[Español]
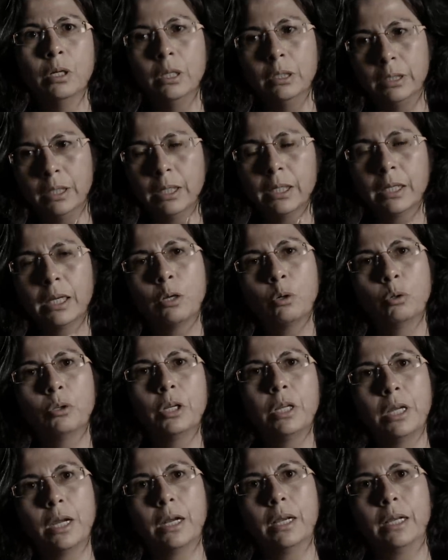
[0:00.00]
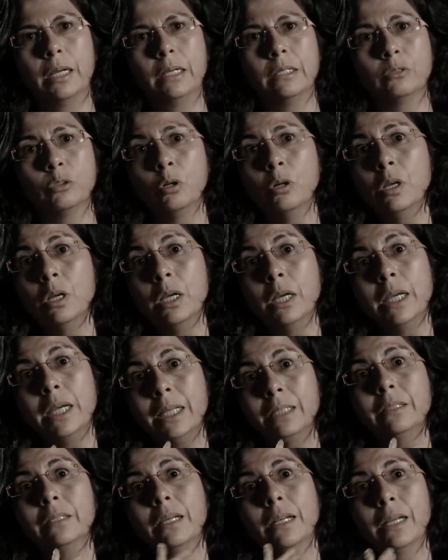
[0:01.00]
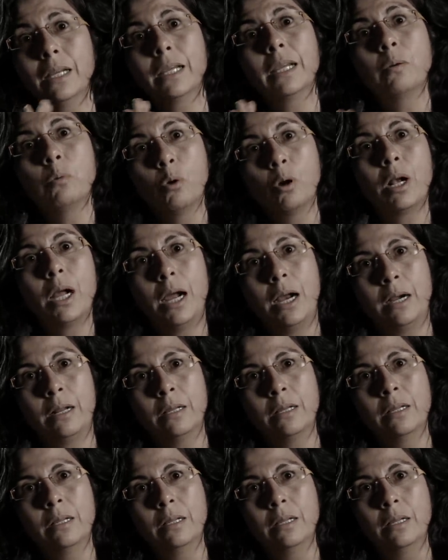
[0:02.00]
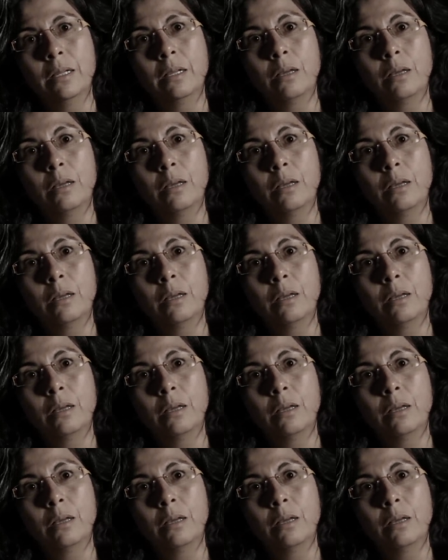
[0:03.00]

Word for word: tienes que escudriñar en eso y tienes que buscar